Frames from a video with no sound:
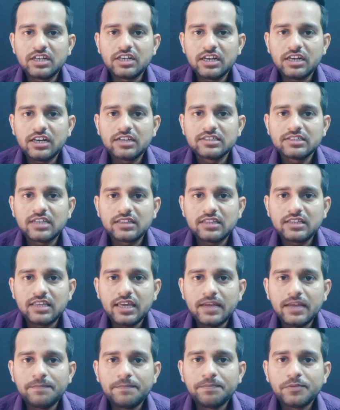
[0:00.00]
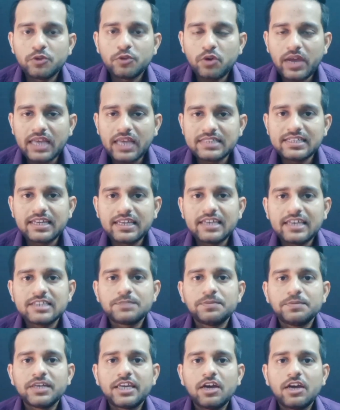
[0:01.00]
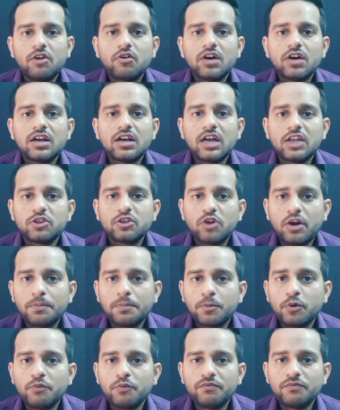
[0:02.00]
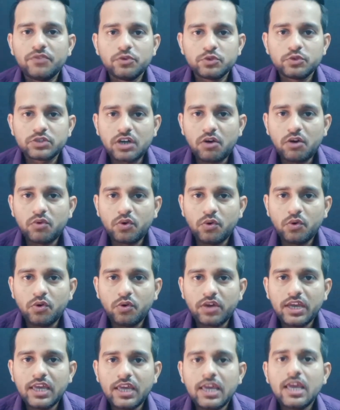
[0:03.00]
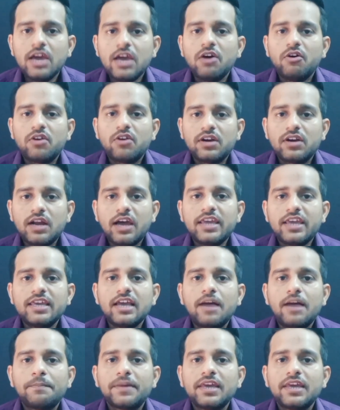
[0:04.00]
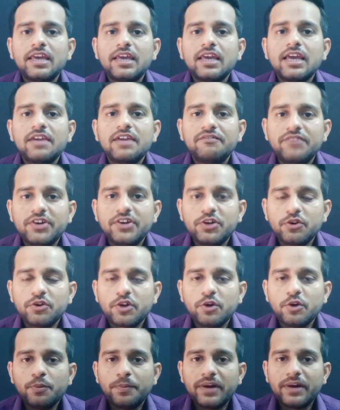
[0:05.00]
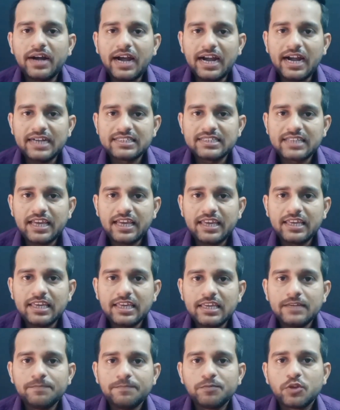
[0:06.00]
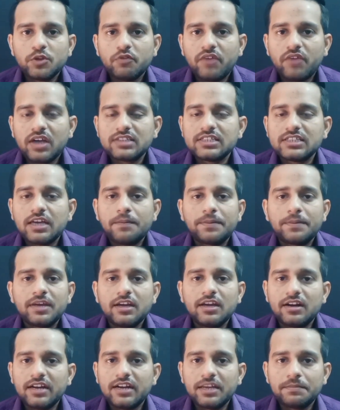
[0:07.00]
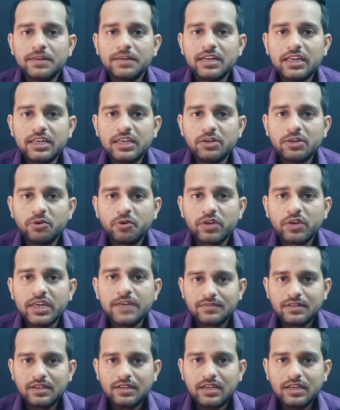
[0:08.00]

चलने लग जाती है तो ऐसे केस में क्या होगा ना तो आपको व्यूज़ काउंट होंगे और ना ही आपकी वीडियो के ऊपर एड्स आएंगी तो वहाँ से आपकी अर्निंग भी नहीं होगी